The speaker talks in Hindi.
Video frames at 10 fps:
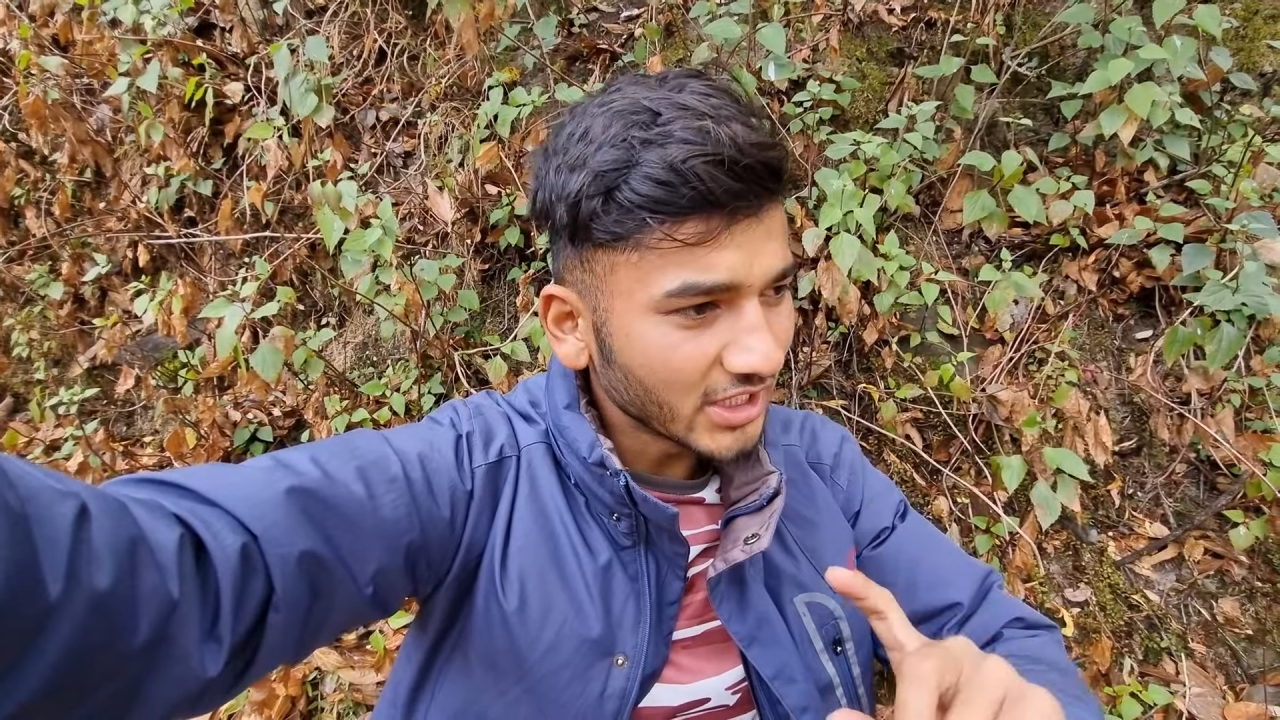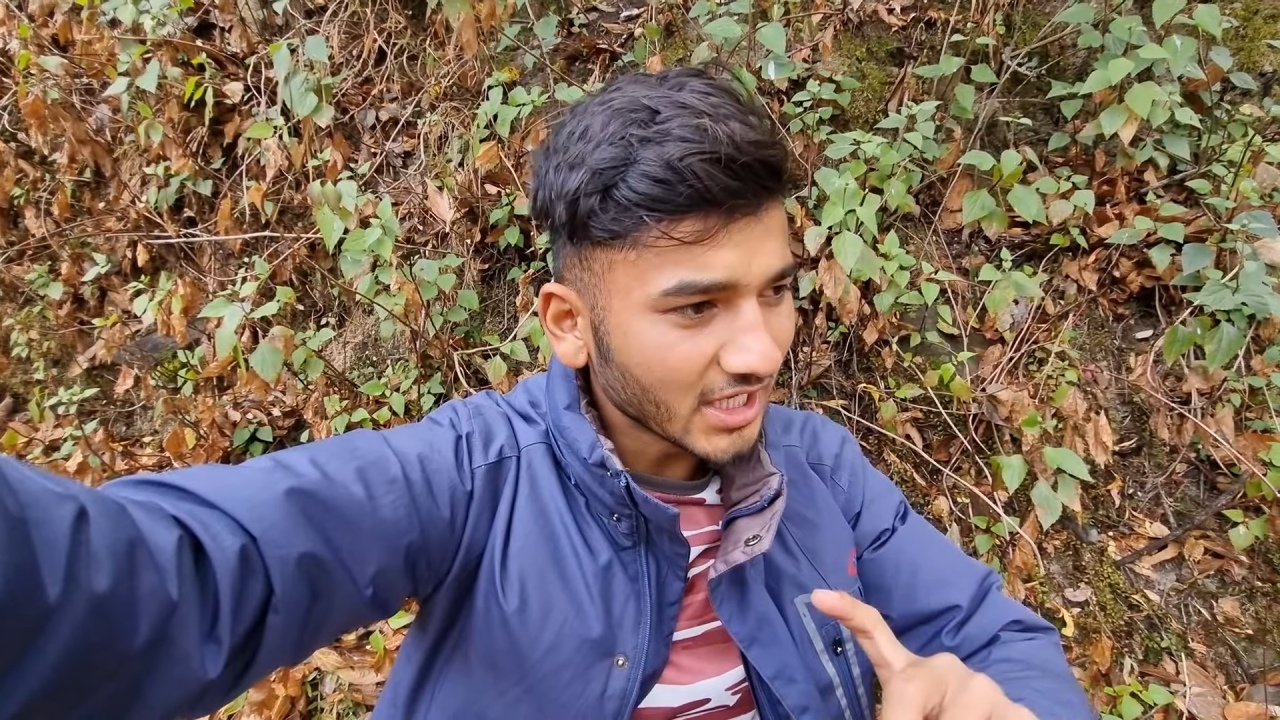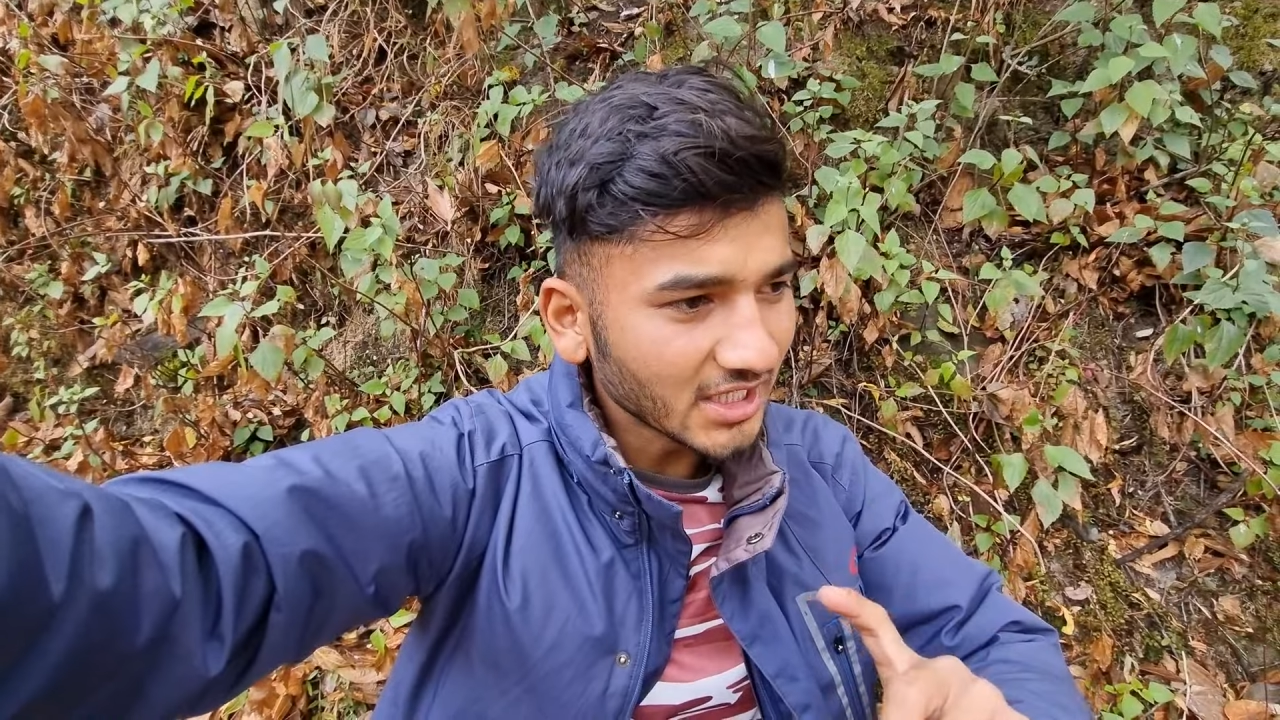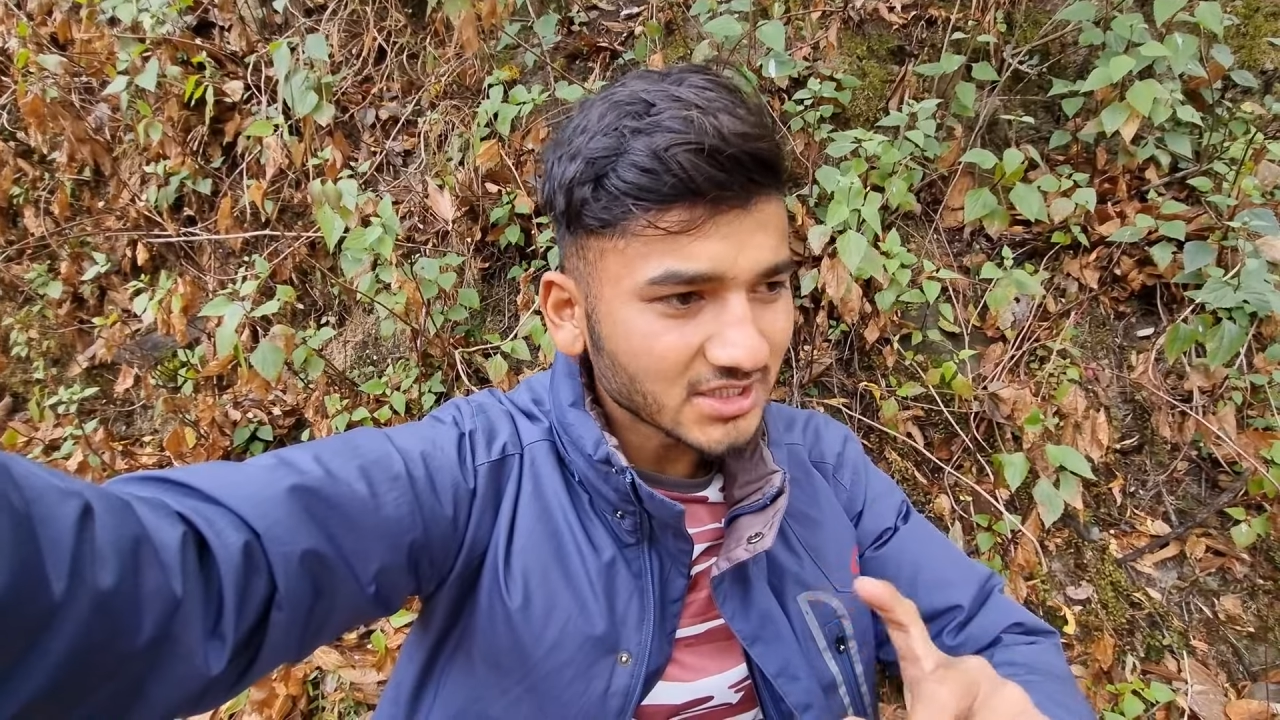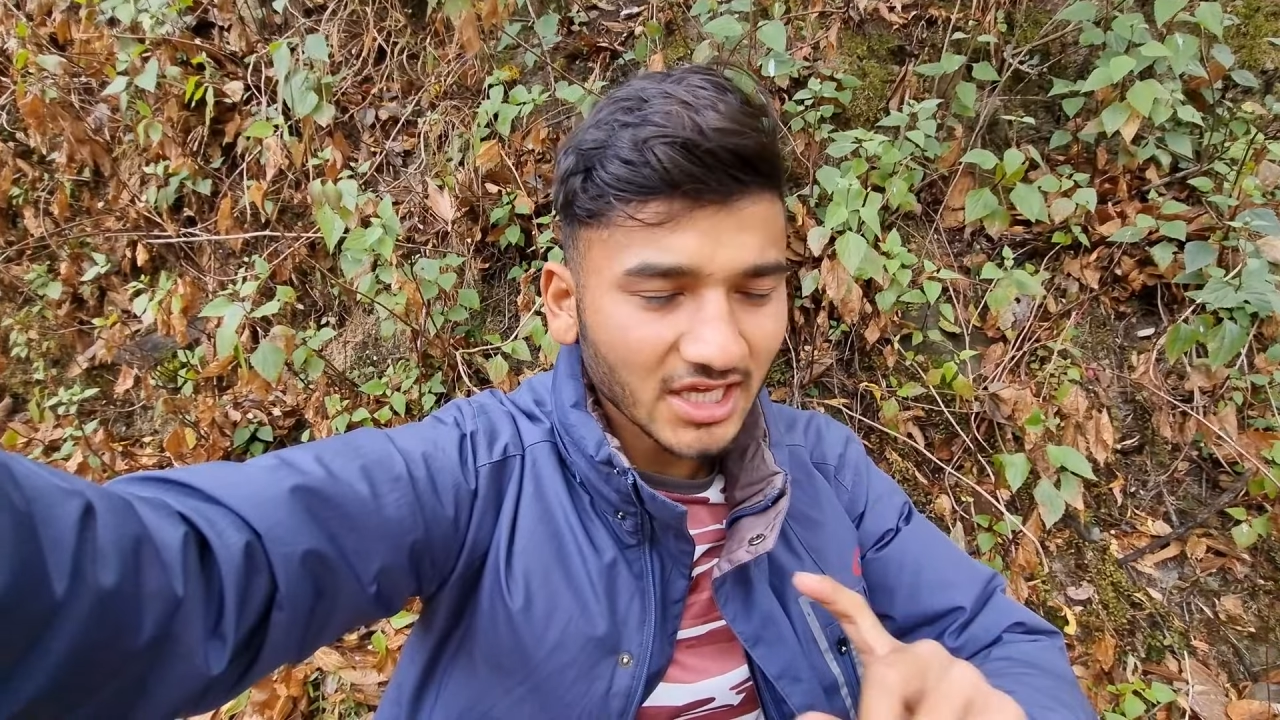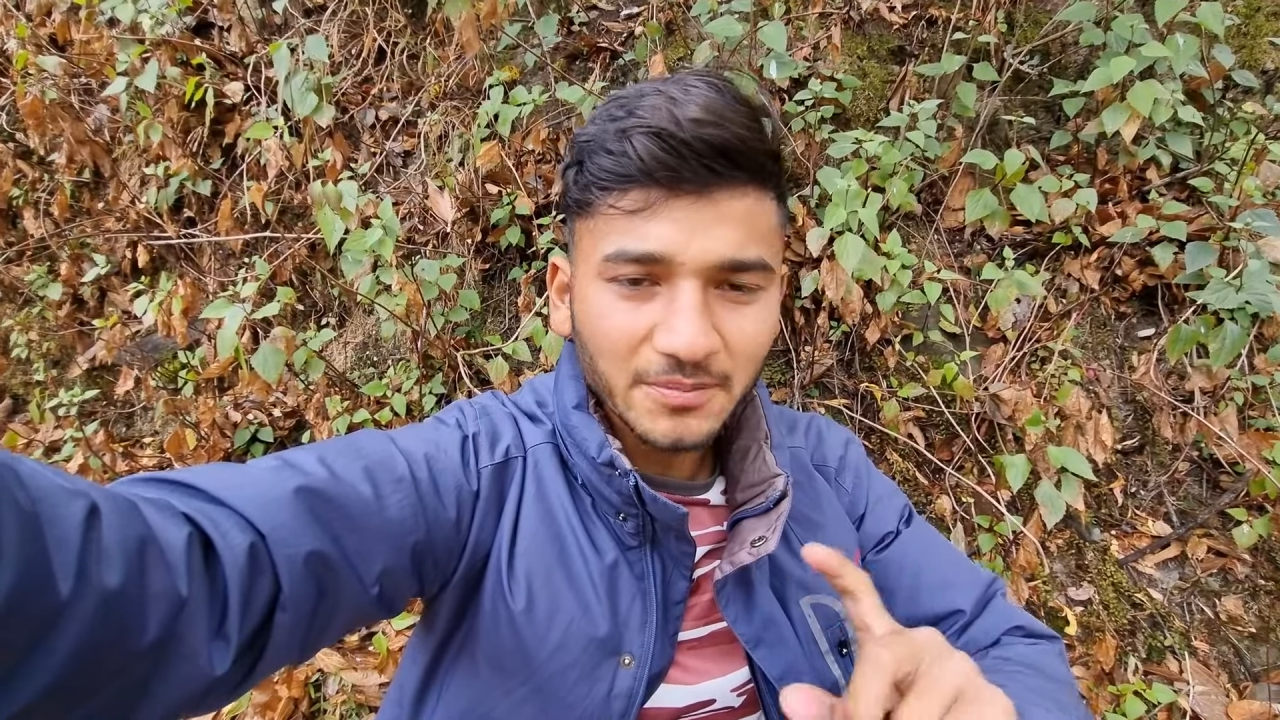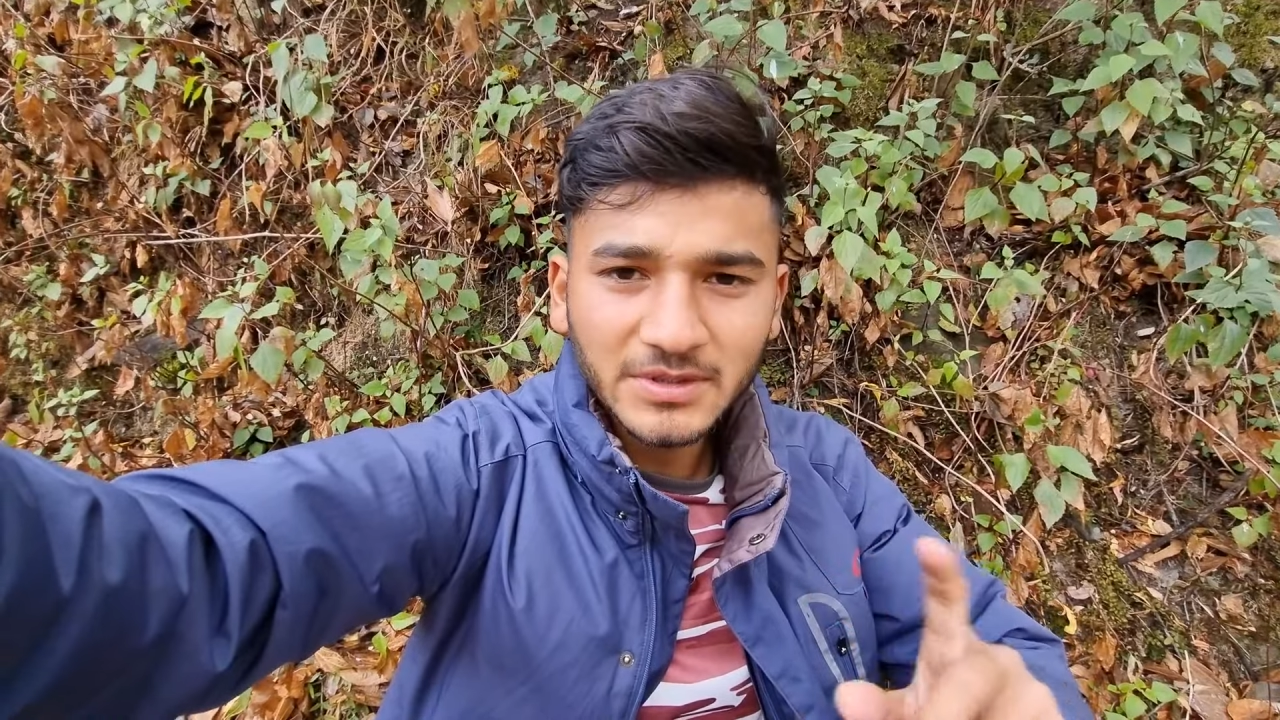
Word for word: ठीक है चढ़ाई